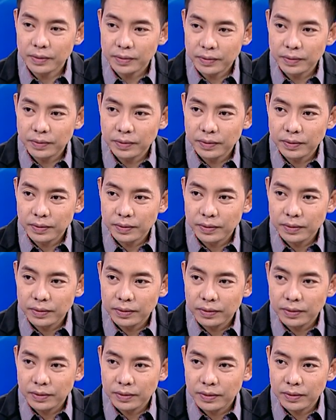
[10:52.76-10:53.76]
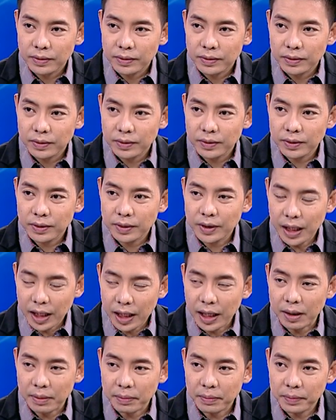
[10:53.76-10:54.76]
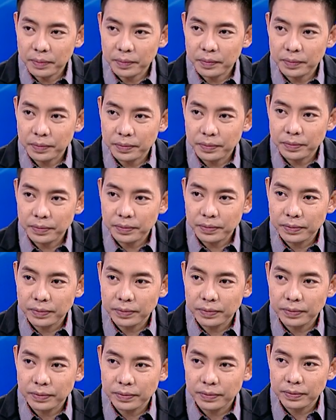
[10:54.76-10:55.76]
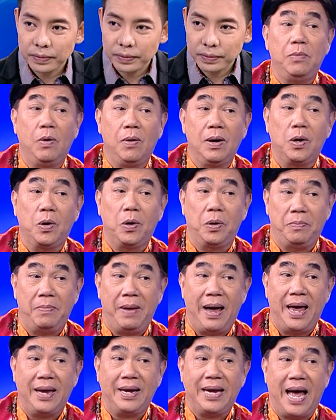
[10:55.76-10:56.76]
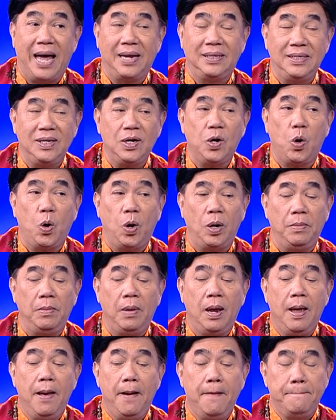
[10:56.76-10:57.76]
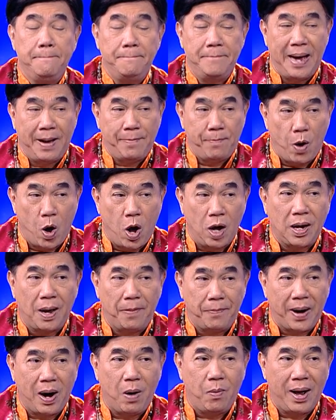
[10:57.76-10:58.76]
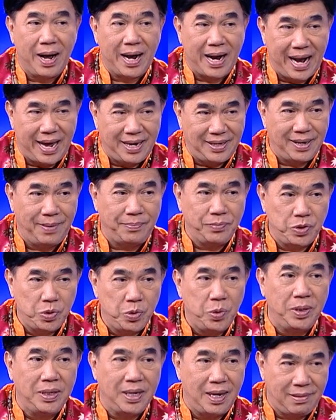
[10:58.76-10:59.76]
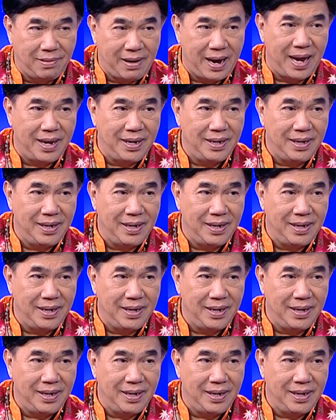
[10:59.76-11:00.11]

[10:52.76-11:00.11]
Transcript: ว่ามันทำอะไร ใช่ครับ อืม ไม่พี่อกว่ากฎหมายการที่คนมาบอกกับเราว่าใครทำชั่วอย่างไร